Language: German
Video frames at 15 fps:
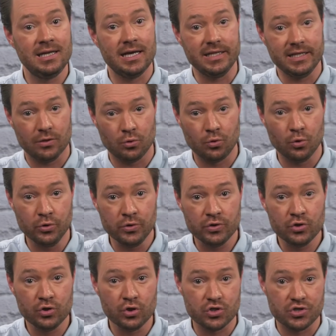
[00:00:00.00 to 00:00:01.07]
an ihre
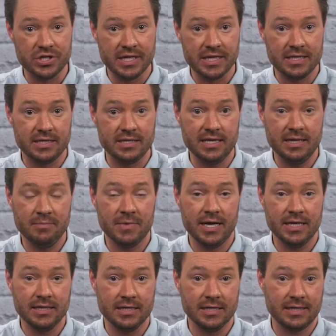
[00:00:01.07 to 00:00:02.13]
Kunden, sondern nehmen
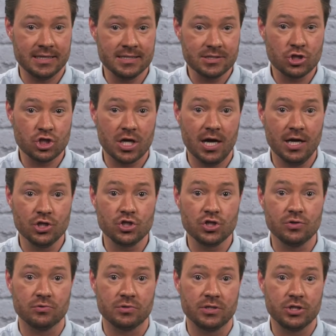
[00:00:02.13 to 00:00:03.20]
eine ganze
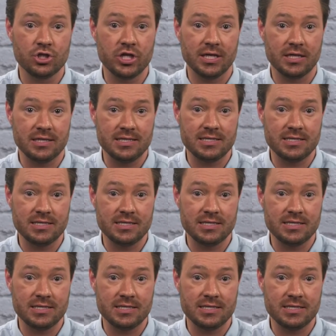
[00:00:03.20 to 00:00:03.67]
Charge und schicken